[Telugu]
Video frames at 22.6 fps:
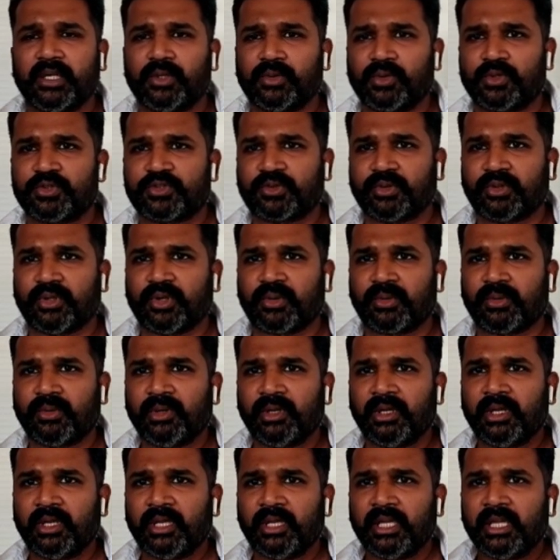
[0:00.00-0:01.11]
ఇక్కడికి వస్తున్నారు
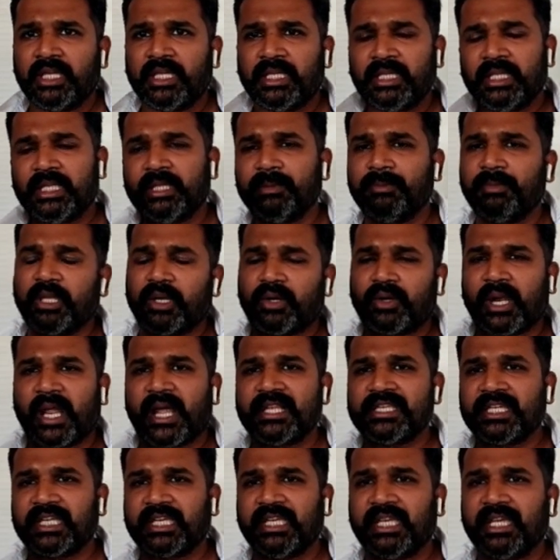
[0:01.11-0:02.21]
ఇది మీరు
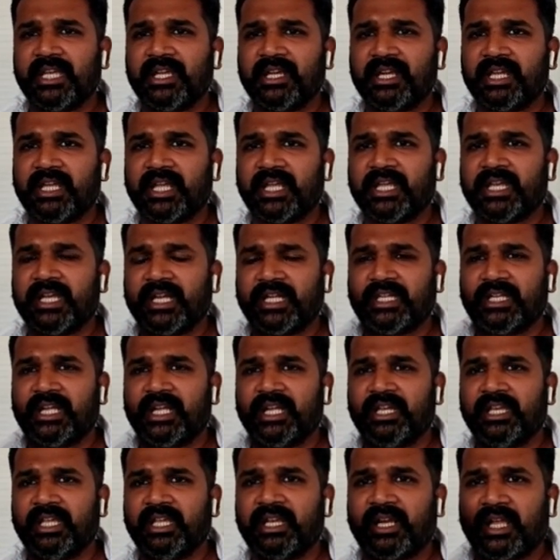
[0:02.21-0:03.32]
రాజకీయంగా డైరెక్ట్
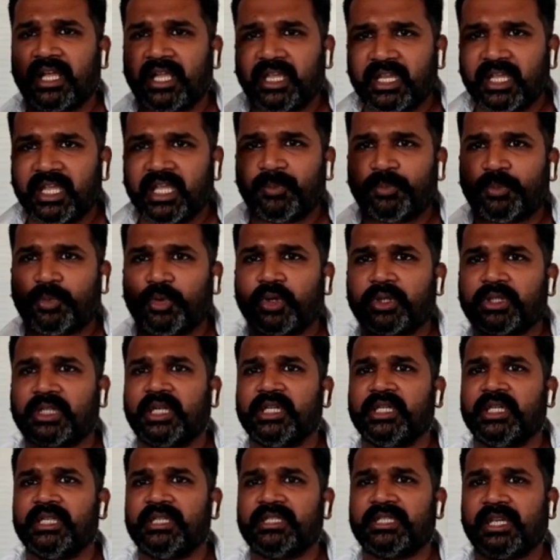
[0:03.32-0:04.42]
గా నేరుగా
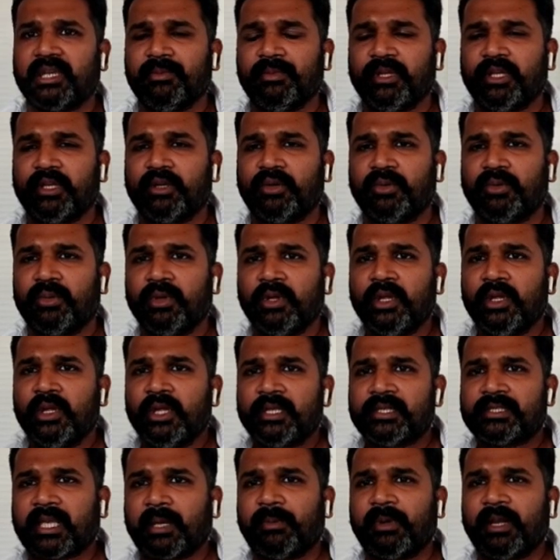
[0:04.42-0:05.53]
ఎయిర్పోర్ట్ల నుంచే మీరు
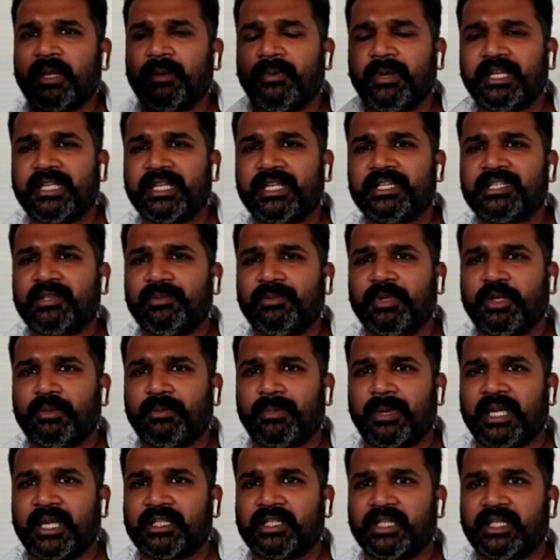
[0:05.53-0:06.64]
సభలు పెట్టేసి మీరు
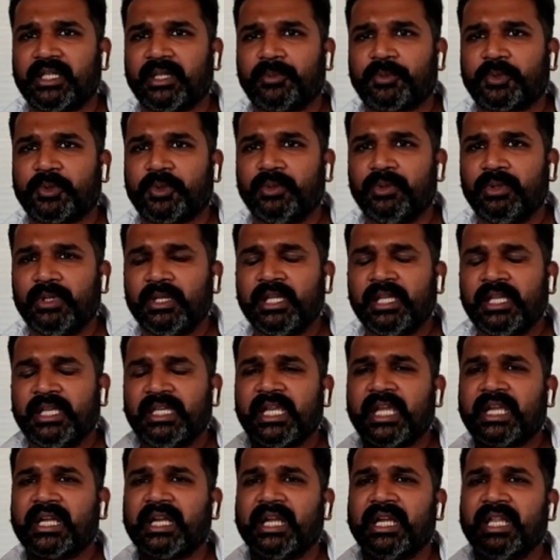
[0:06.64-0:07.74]
మాట్లాడినప్పుడు
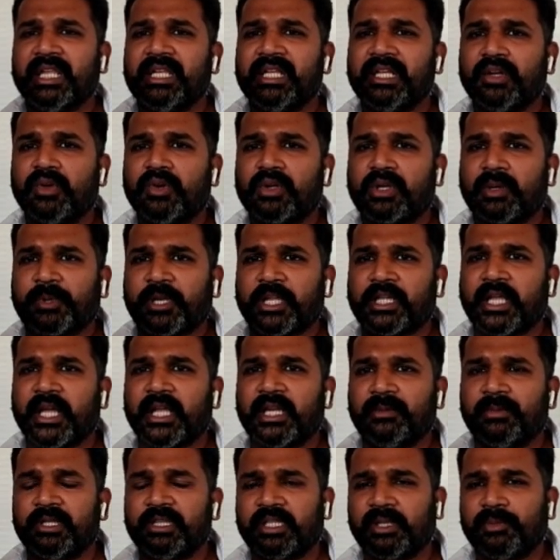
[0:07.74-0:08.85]
ఎక్కడ ఇంకా ఒక
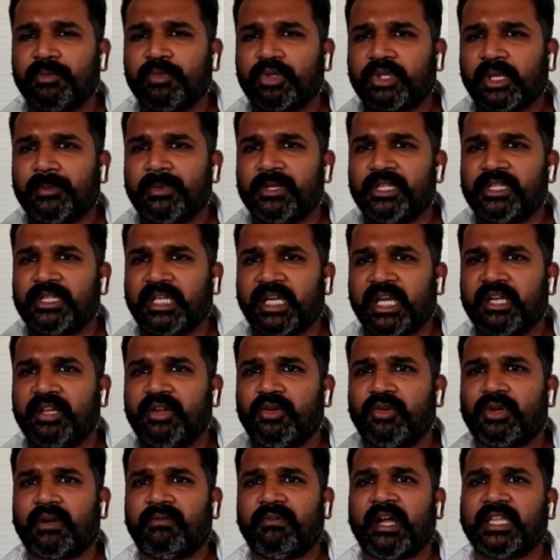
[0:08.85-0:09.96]
ప్రధానమంత్రి ముఖ్యమంత్రి
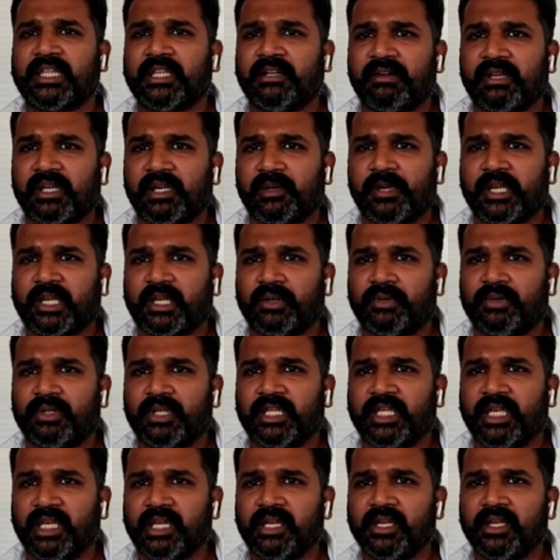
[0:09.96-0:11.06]
అనే ఒక వాతావరణం
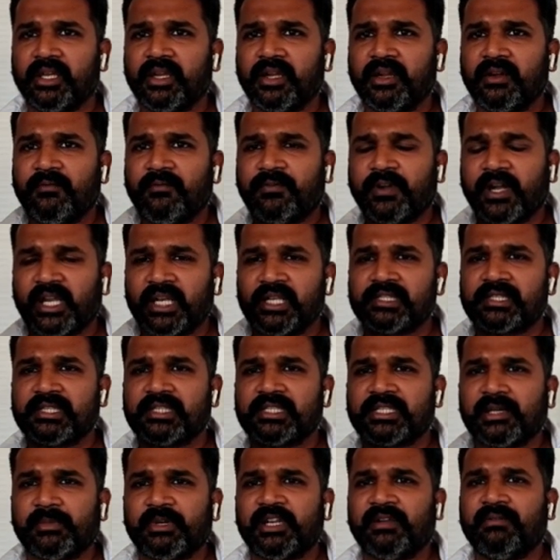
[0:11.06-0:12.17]
ఎక్కడున్నది ఫెడరల్
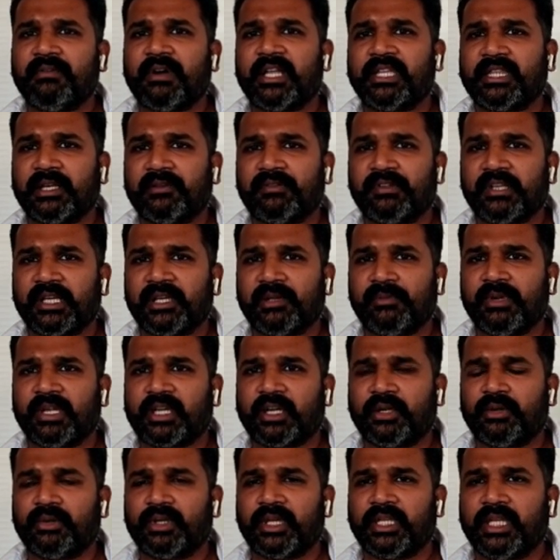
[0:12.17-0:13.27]
సిస్టమ్ అనే వాతావరణం
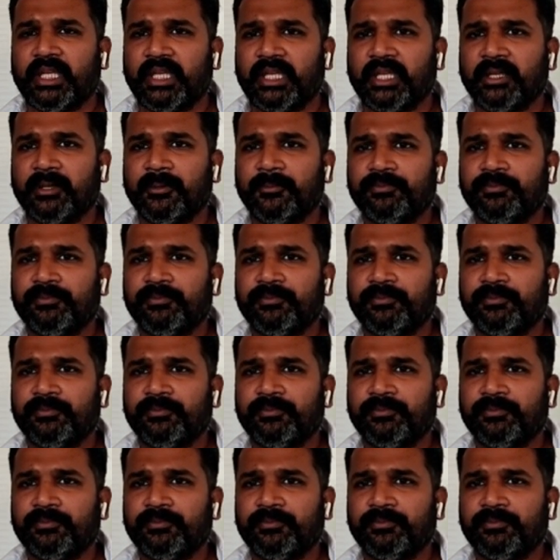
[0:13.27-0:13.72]
ఎక్కడున్నది